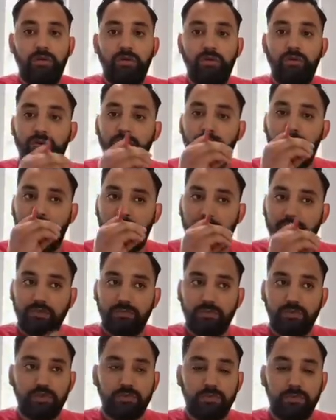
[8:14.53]
وما
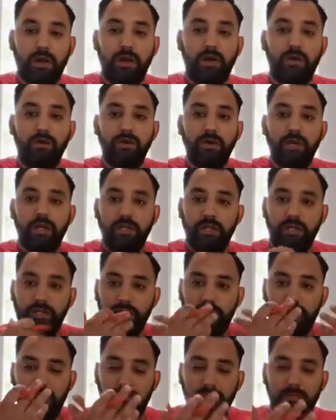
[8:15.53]
خصكمش تبقاو
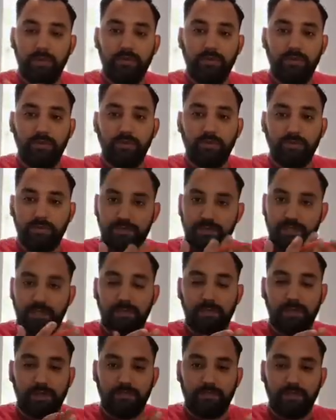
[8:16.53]
يعني كما نقولوا
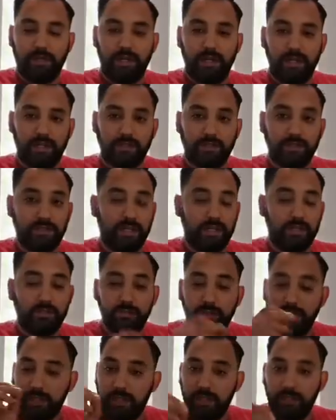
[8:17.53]
مستمرين في الغلط
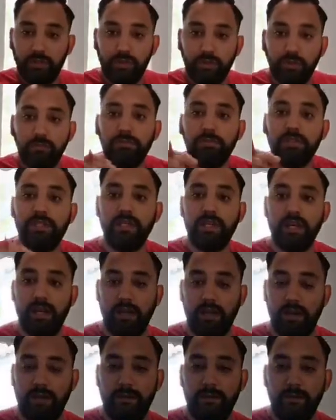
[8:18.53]
ديالكم ولكن الام
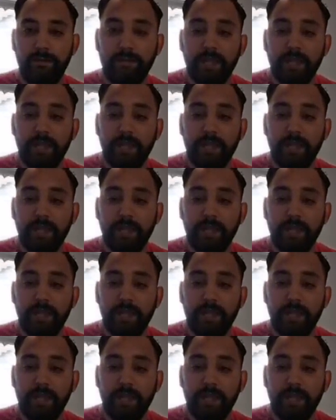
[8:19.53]
ديالها